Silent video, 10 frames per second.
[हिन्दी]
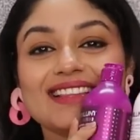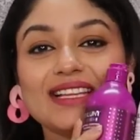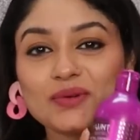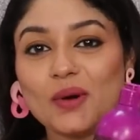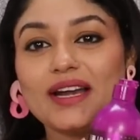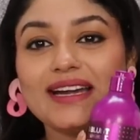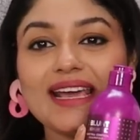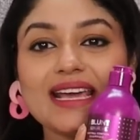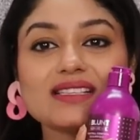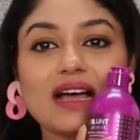द क्वालिटी
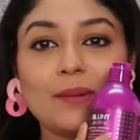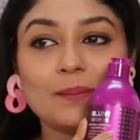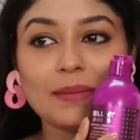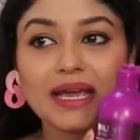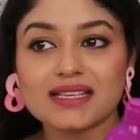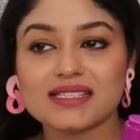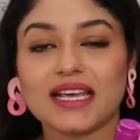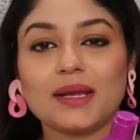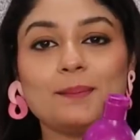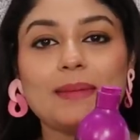इज़
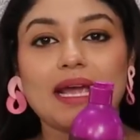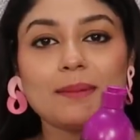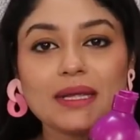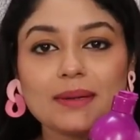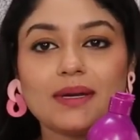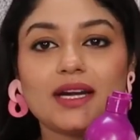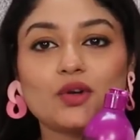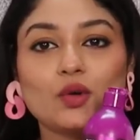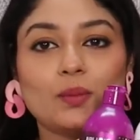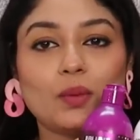अमेजिंग मैं बी ब्लंड
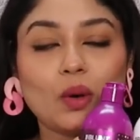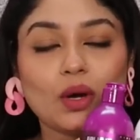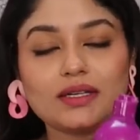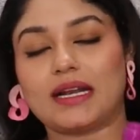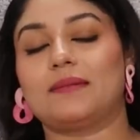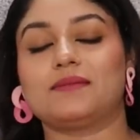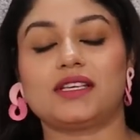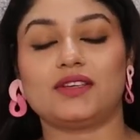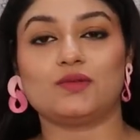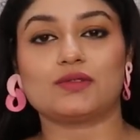को बहुत टाइम
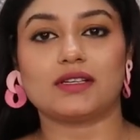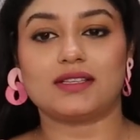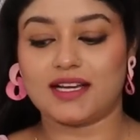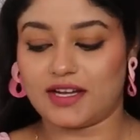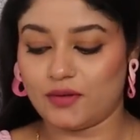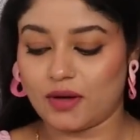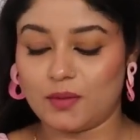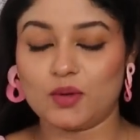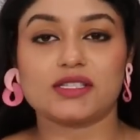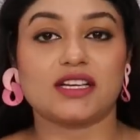से यूज़ करती आ रही हूँ
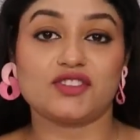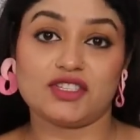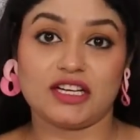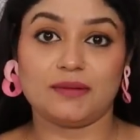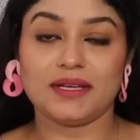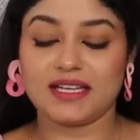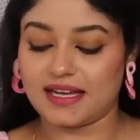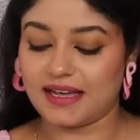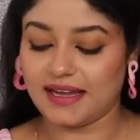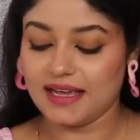आप लोगों के साथ शेयर भी
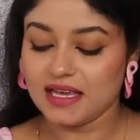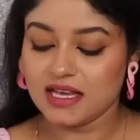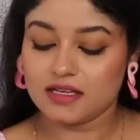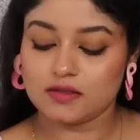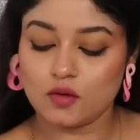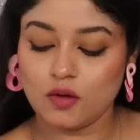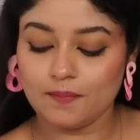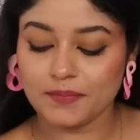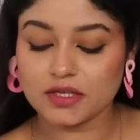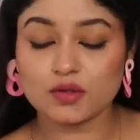किया है सो
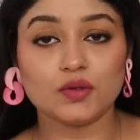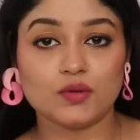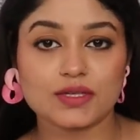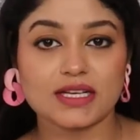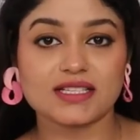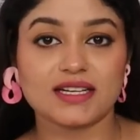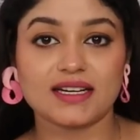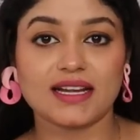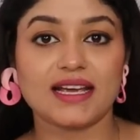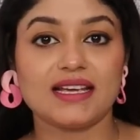so, इसको यूज़ कैसे
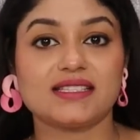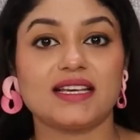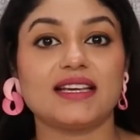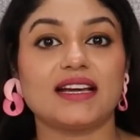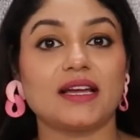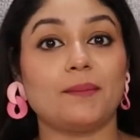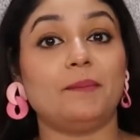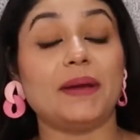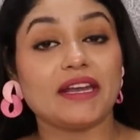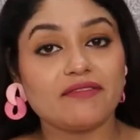करना है इसके क्या क्या
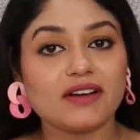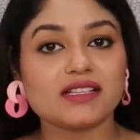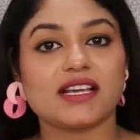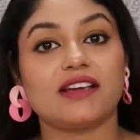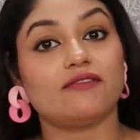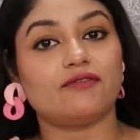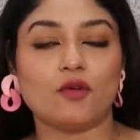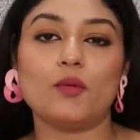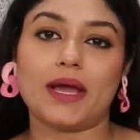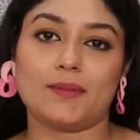बेनिफिट्स हैं
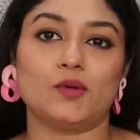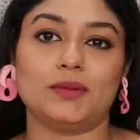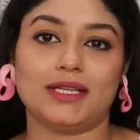वो मैं आपको